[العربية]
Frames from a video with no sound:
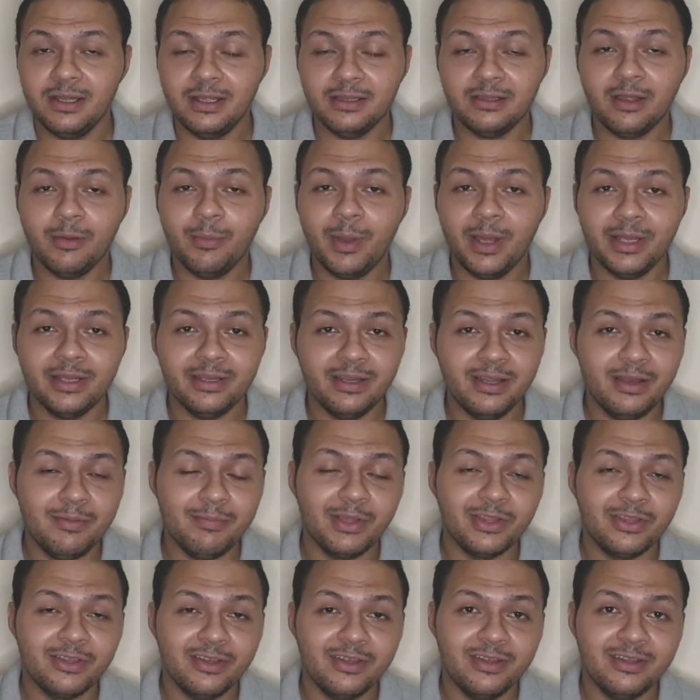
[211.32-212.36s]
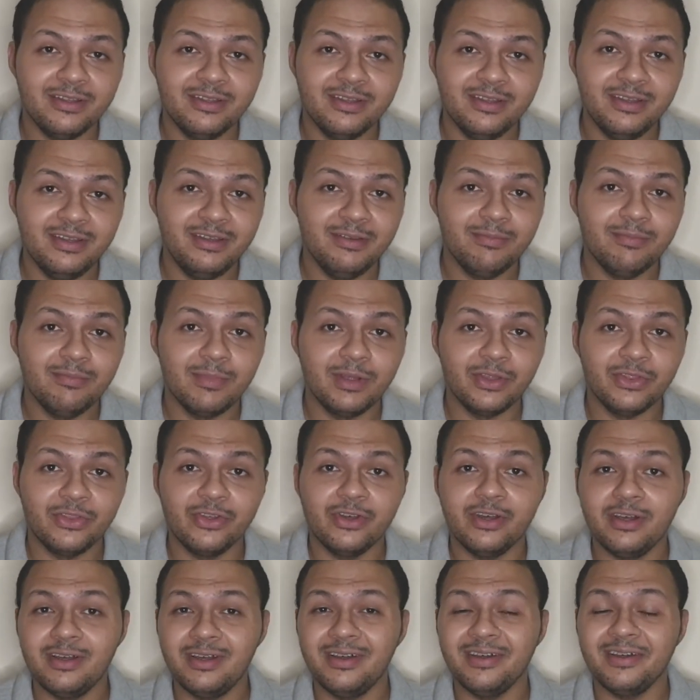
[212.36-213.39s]
طبعا المنطقة دي
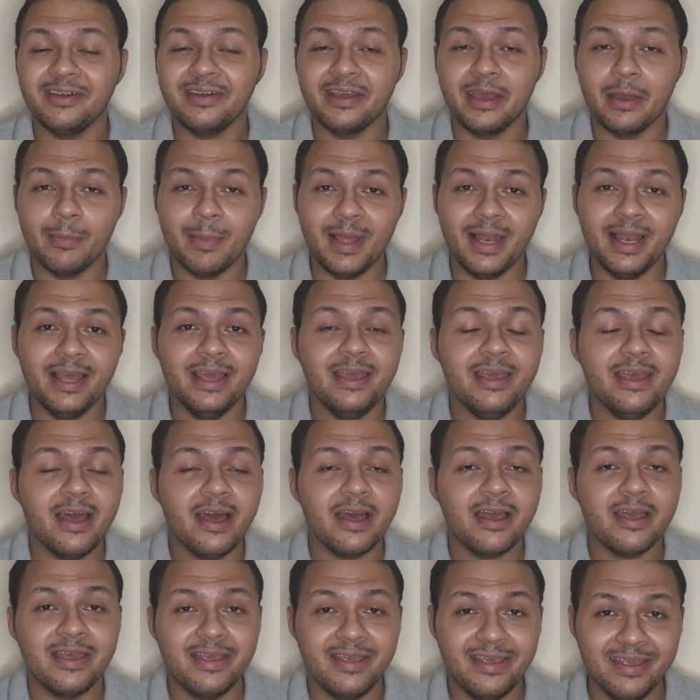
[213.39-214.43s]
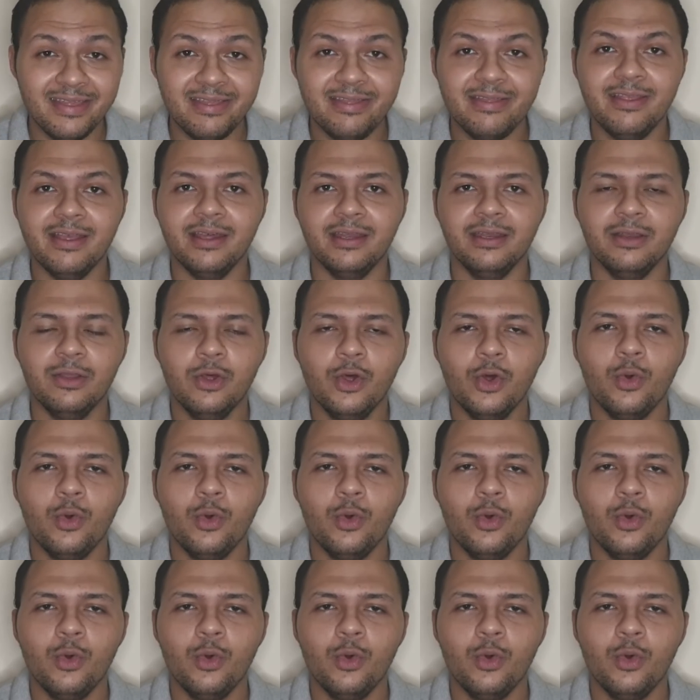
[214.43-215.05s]
منطقة جبلية جدا